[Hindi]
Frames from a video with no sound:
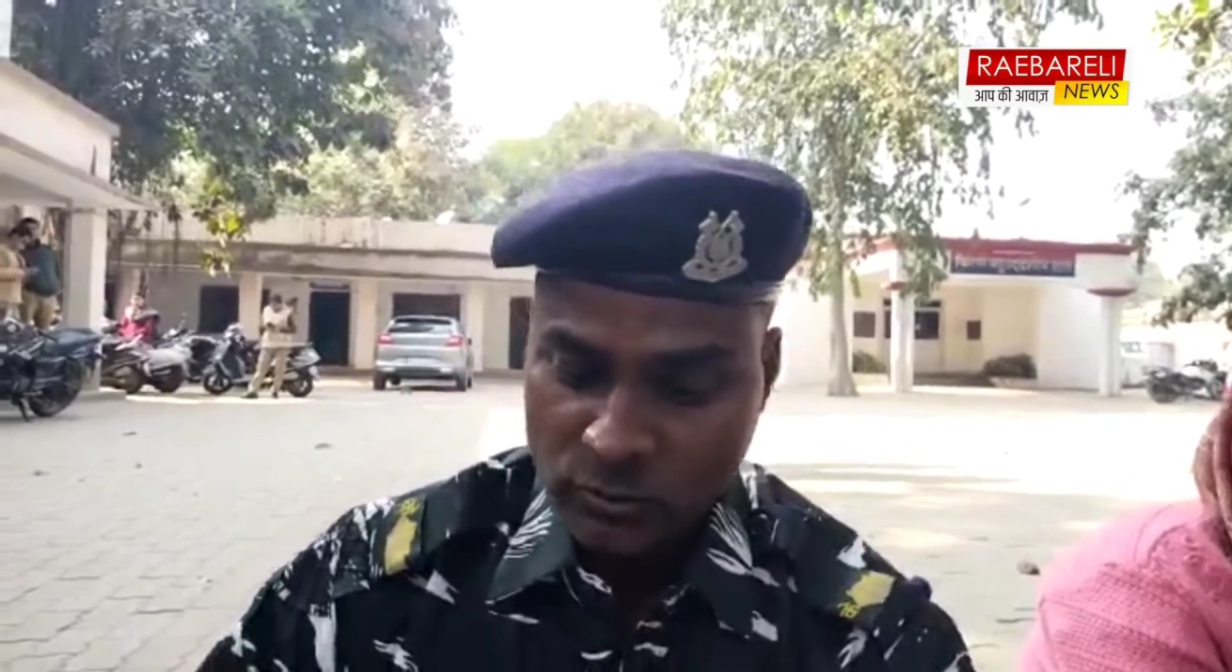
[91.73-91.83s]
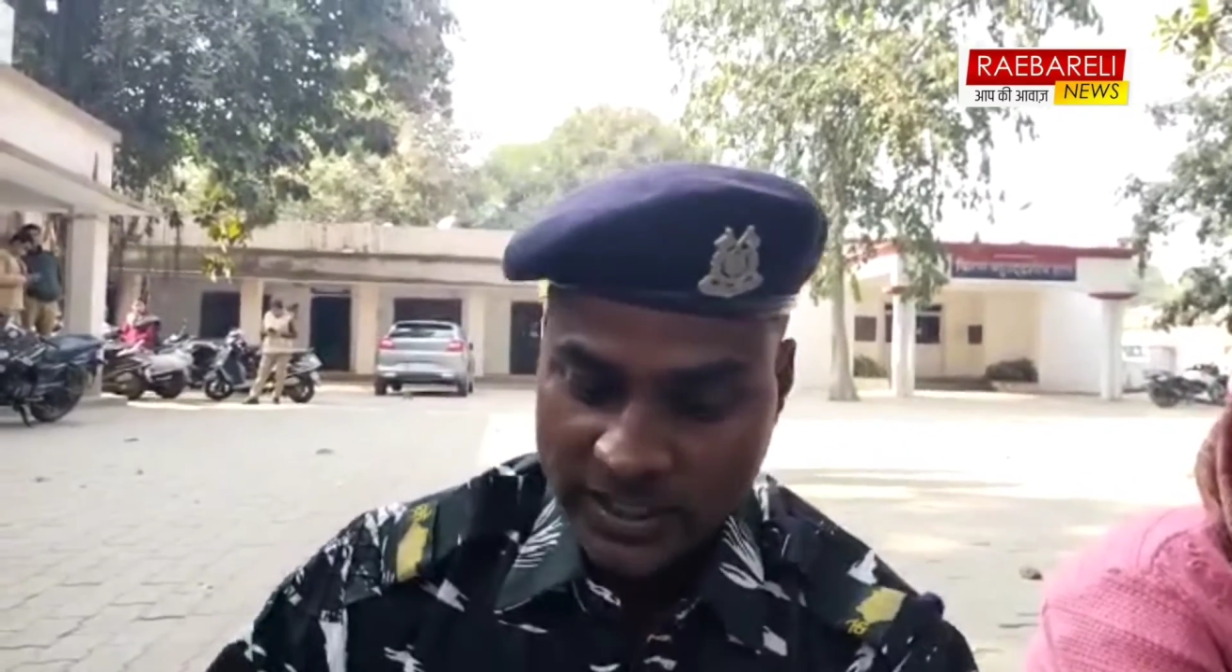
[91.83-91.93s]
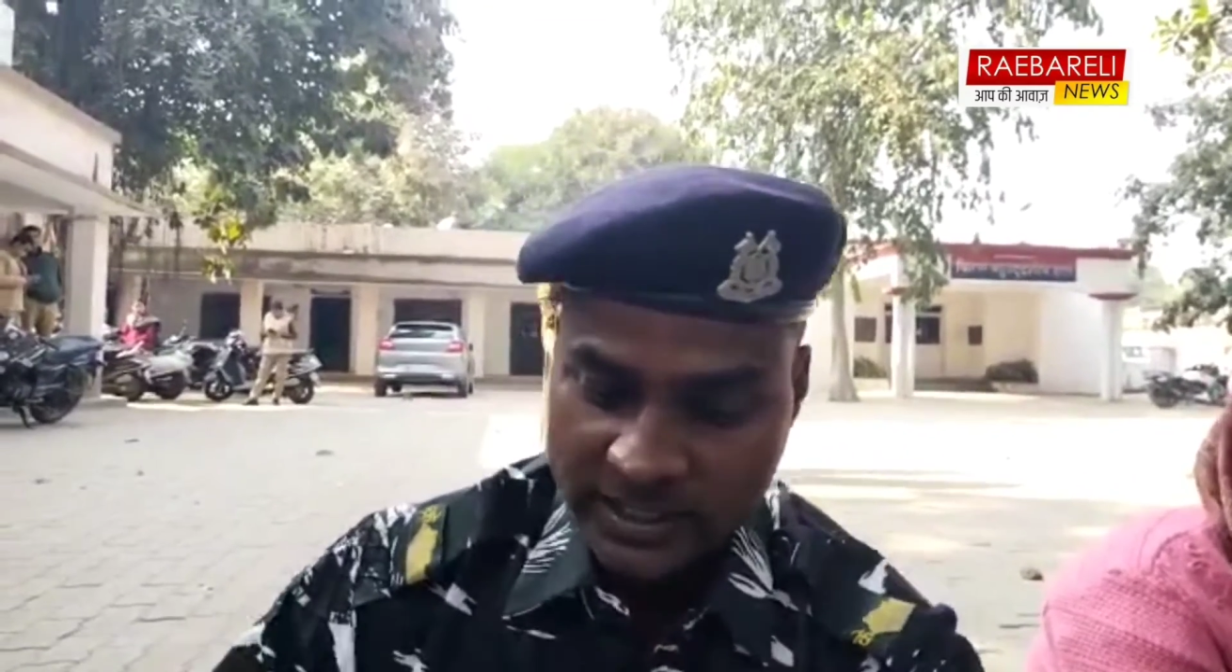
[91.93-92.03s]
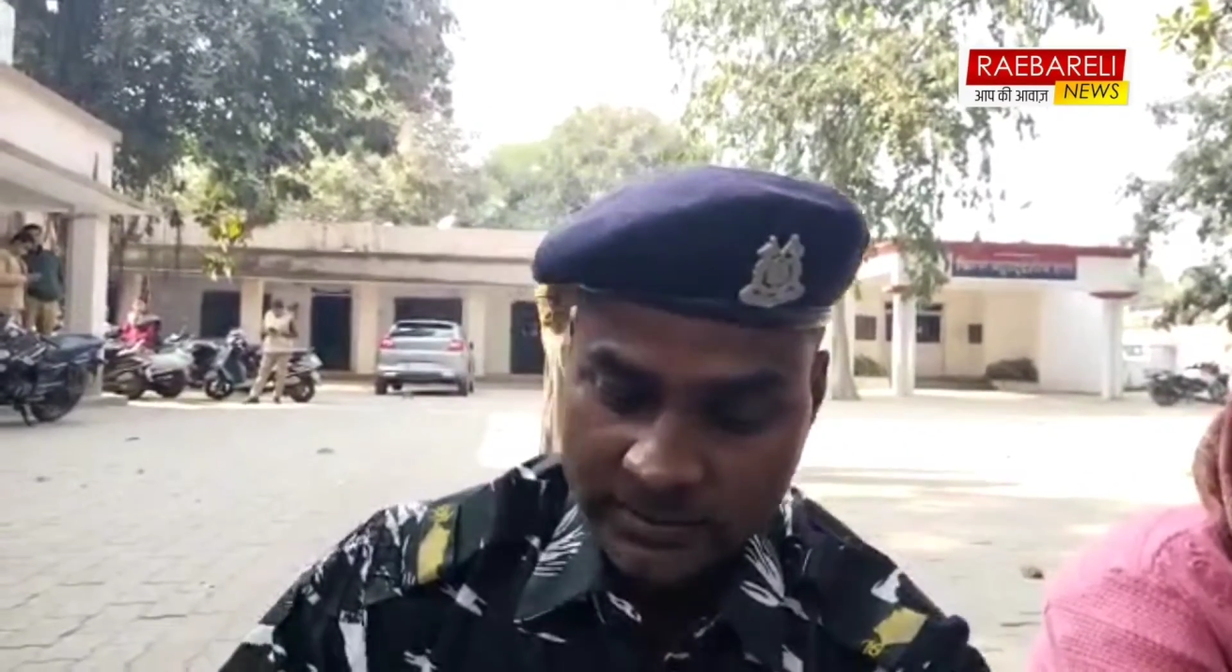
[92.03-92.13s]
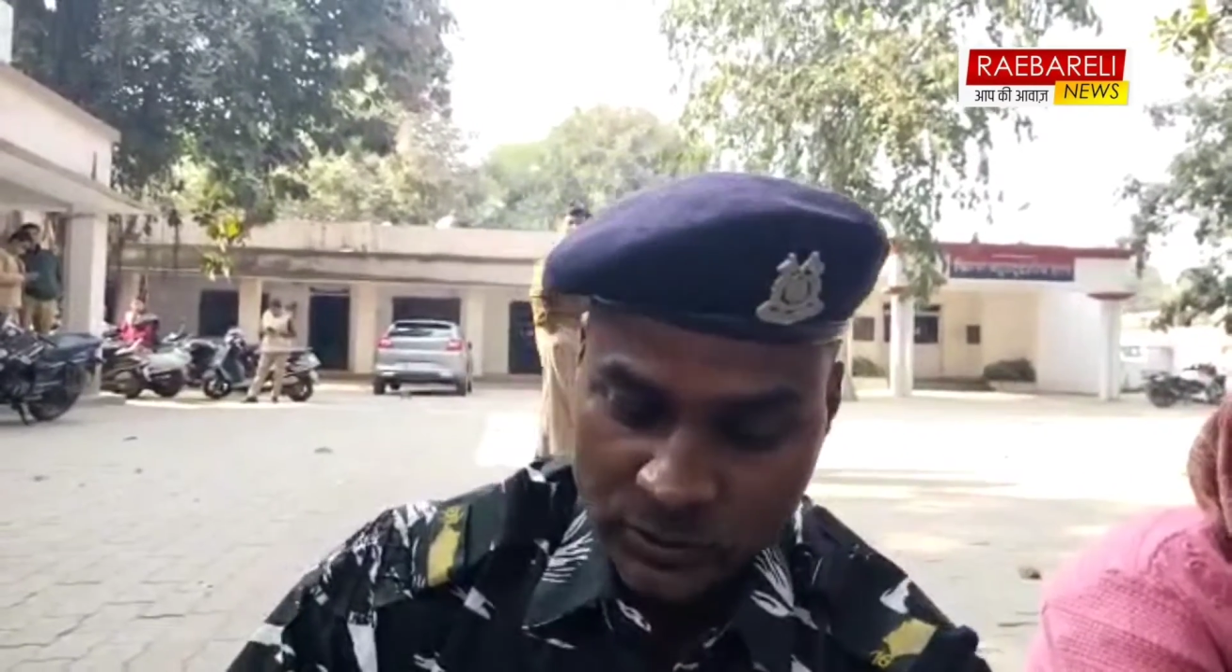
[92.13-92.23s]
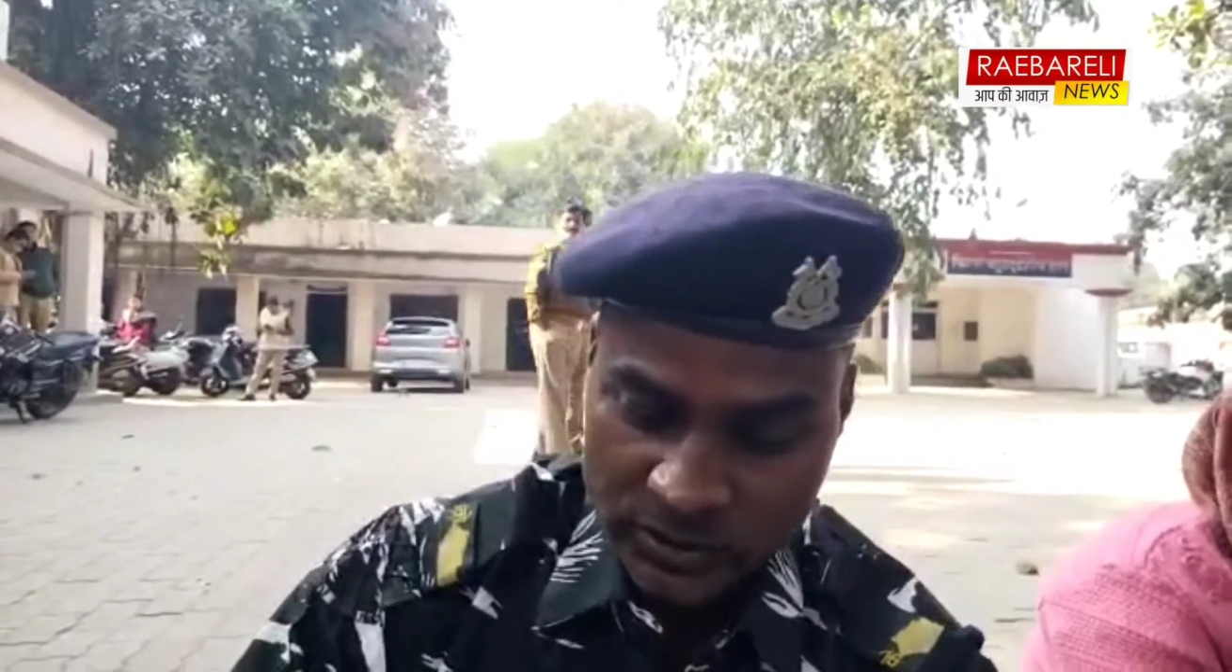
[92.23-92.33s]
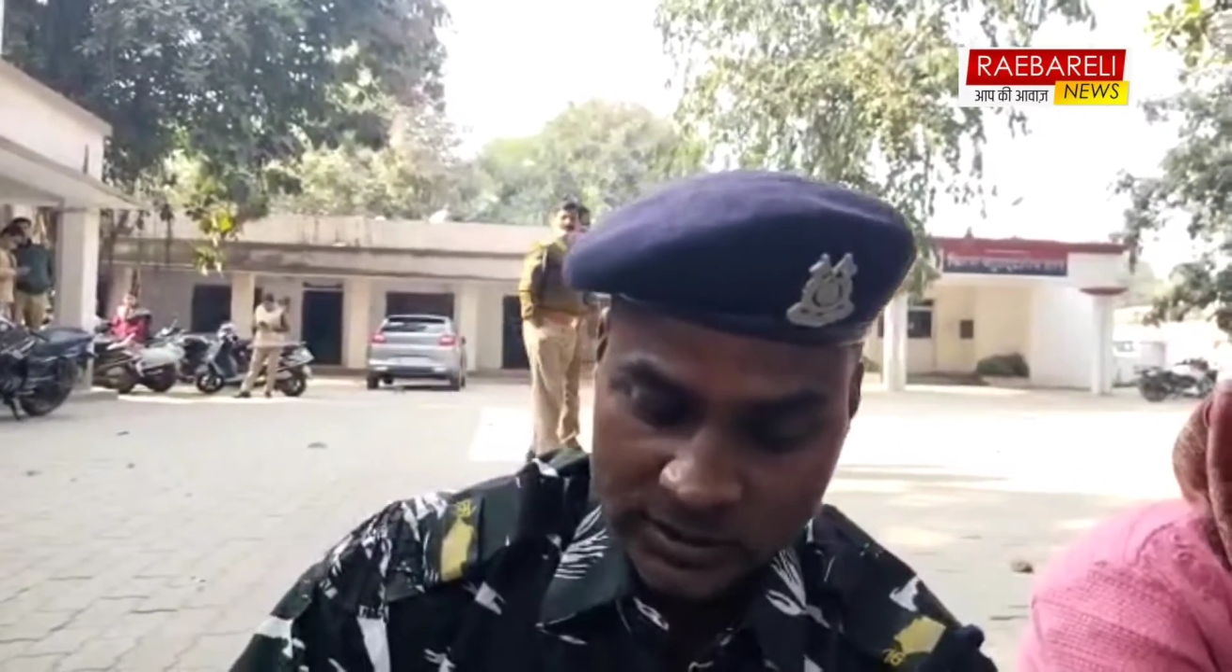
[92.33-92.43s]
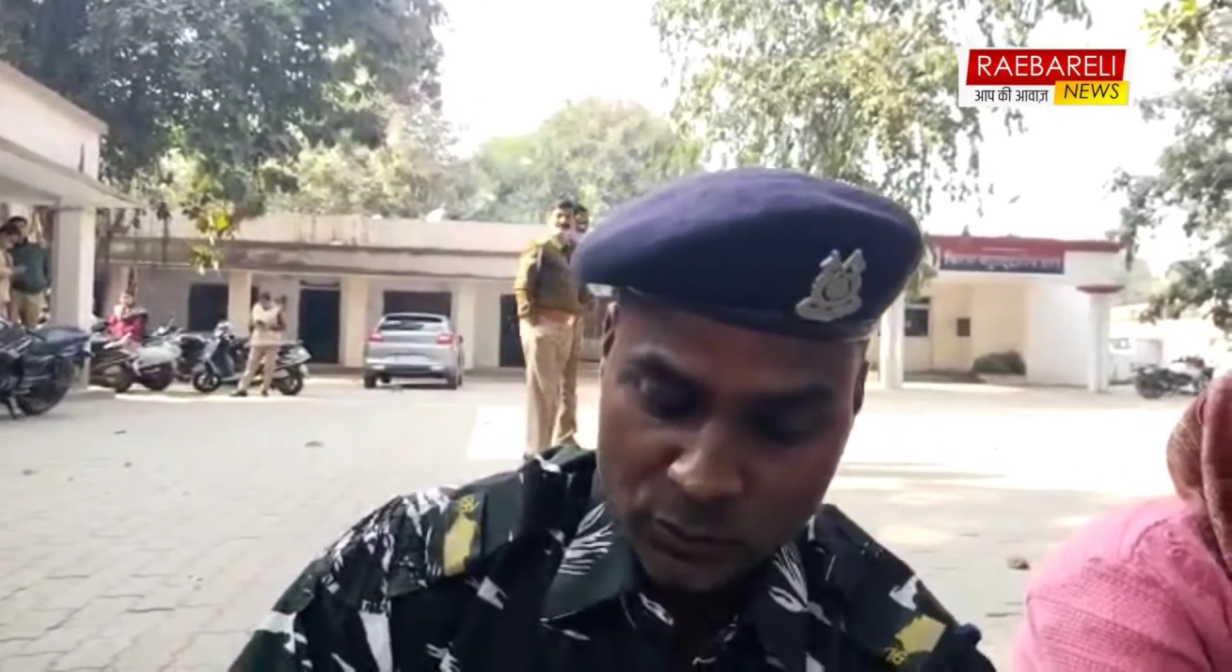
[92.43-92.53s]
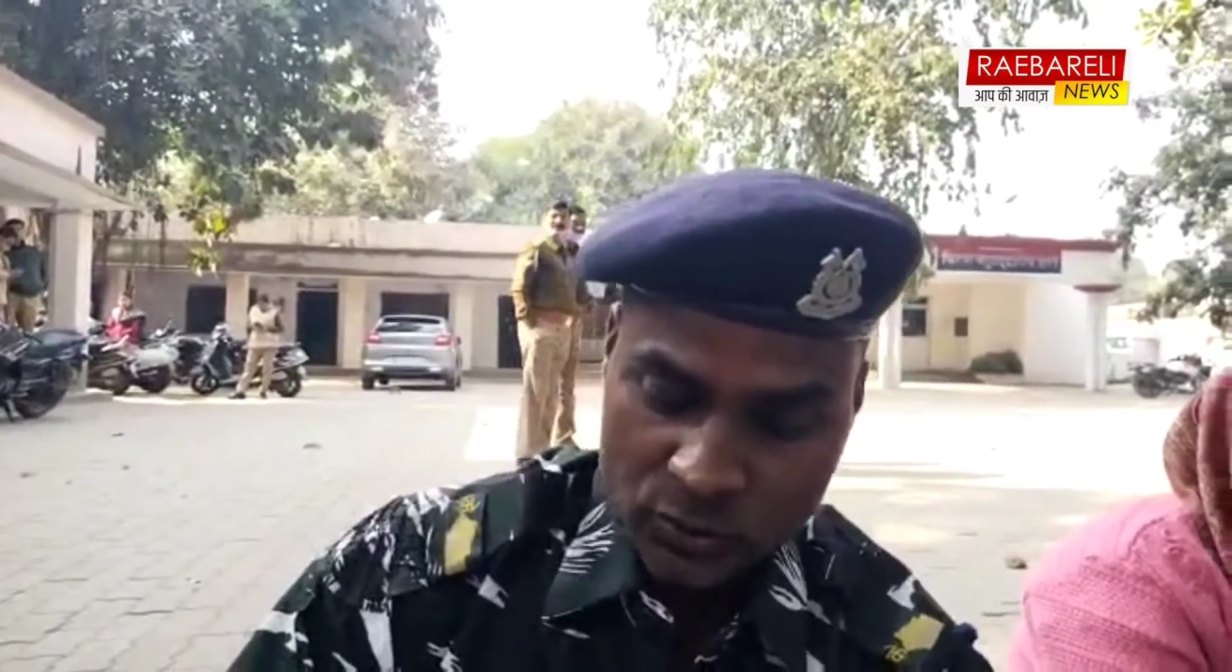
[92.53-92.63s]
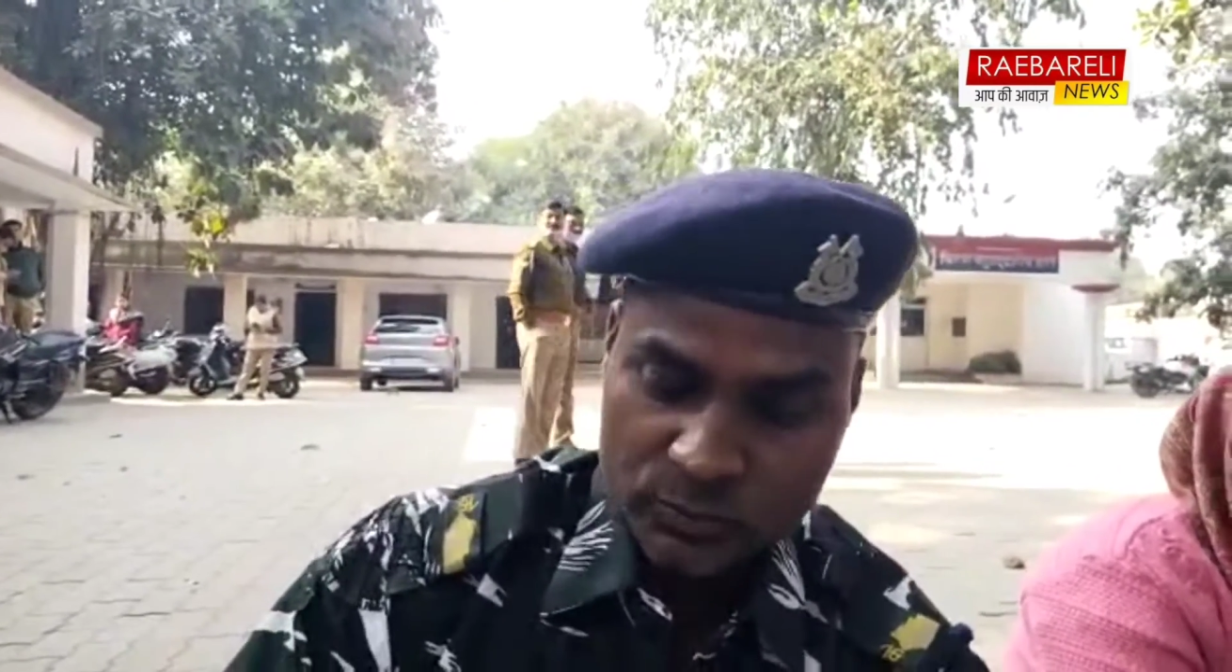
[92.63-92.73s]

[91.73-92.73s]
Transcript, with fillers: इंक्वायरी भी हुई